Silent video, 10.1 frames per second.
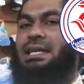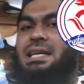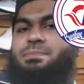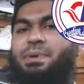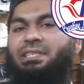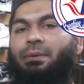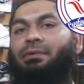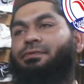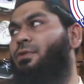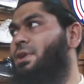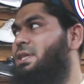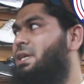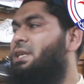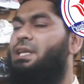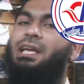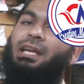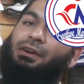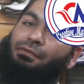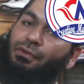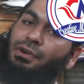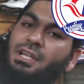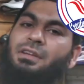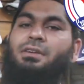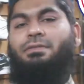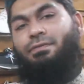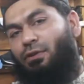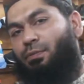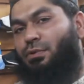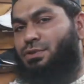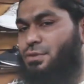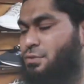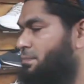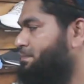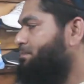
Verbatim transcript: সাইজ পেয়ে যাবেন ফোরটি থেকে নিয়ে ফোরটি ফোর পর্যন্ত